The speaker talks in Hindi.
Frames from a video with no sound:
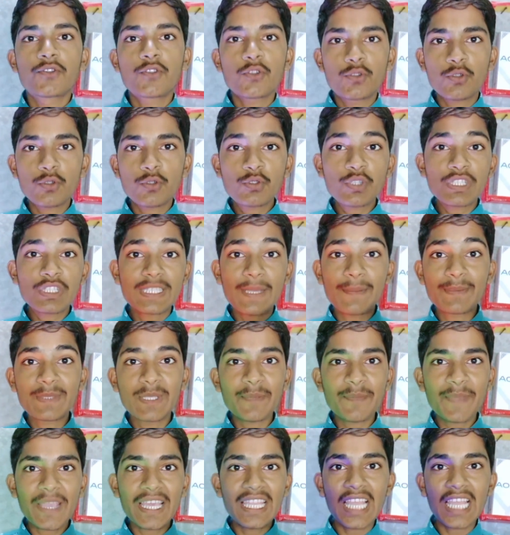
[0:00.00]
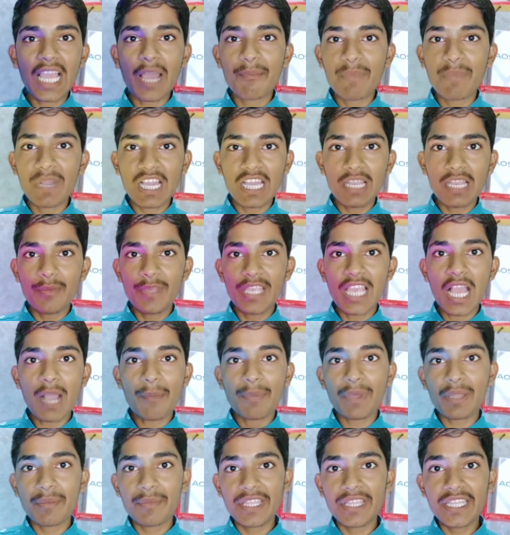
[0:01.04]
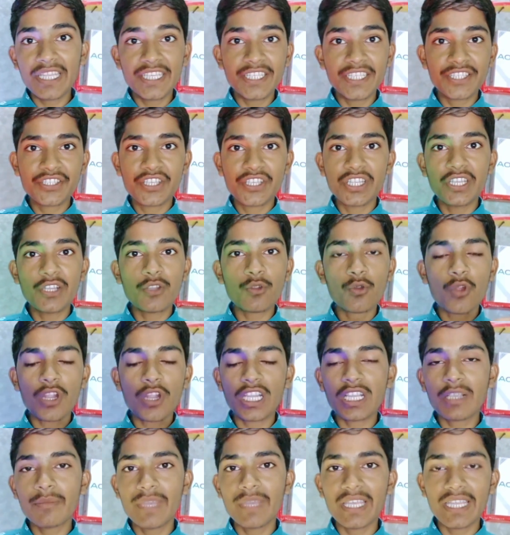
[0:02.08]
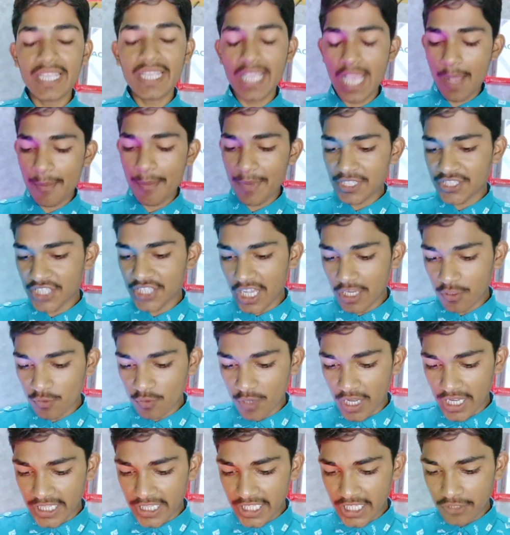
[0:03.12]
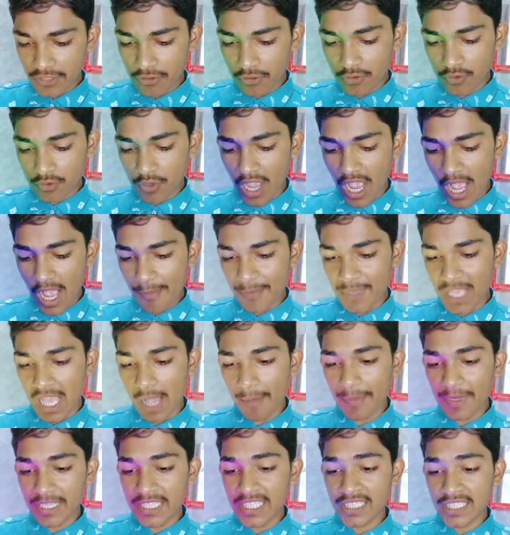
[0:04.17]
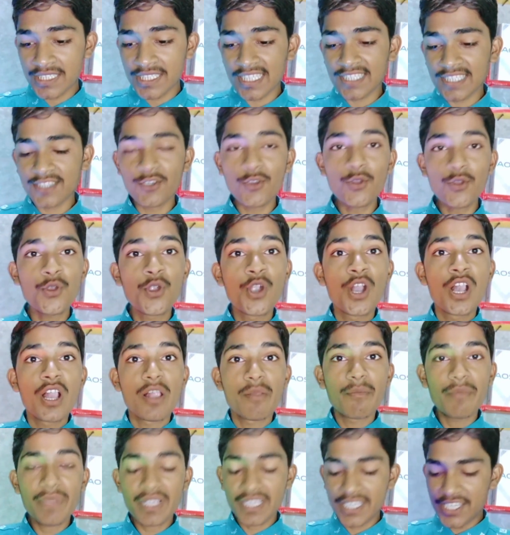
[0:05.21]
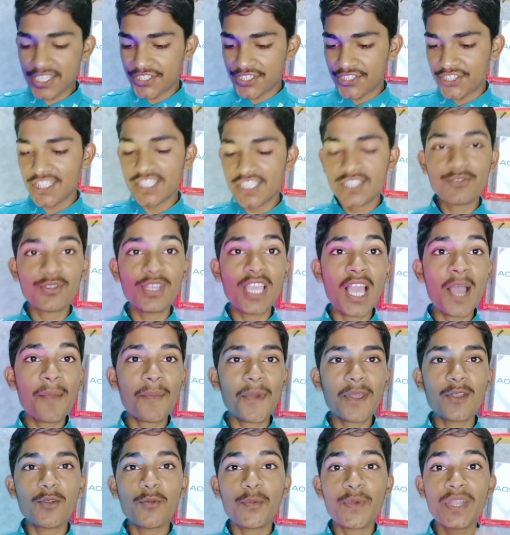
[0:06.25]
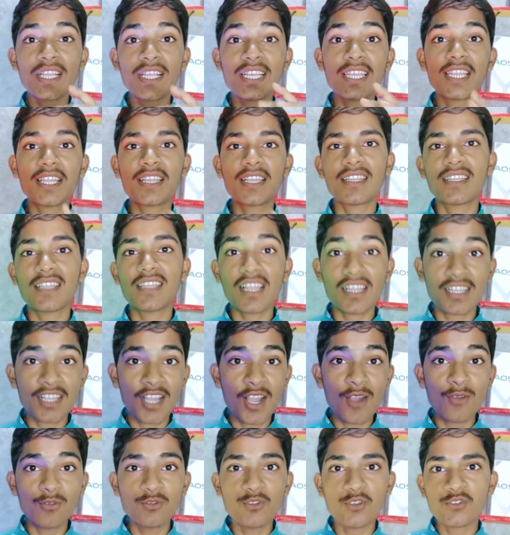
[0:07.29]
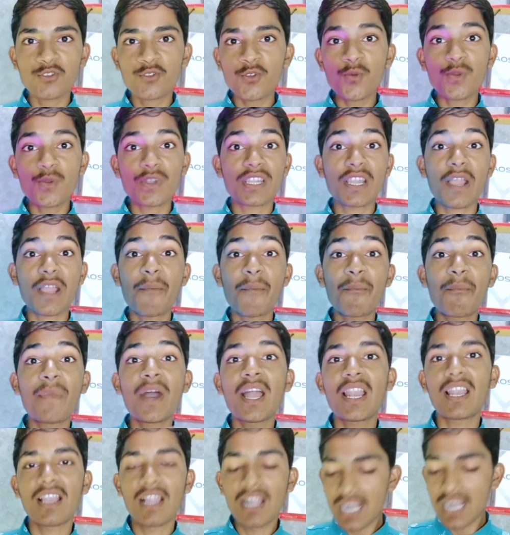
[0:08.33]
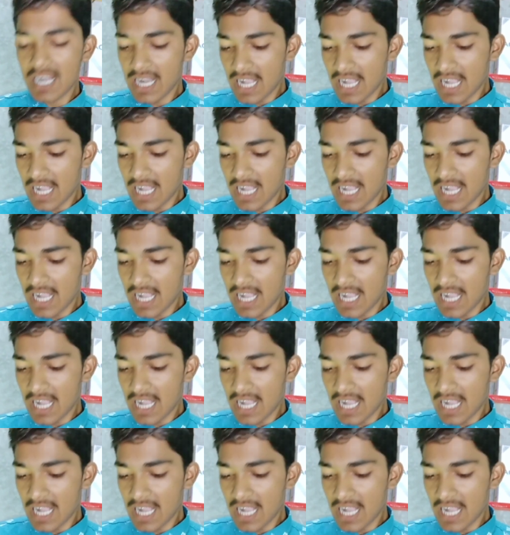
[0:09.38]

तो दोस्तों सबसे पहले आप बगल में यहाँ पर मेरी स्क्रीन रिकॉर्डिंग मैंने यहाँ पर चालू कर दी है दोस्तों आप यहाँ पर देख सकते हो मैं किस चीज़ को यहाँ पर ओपन कर रख रखा हूँ दोस्तों रंबल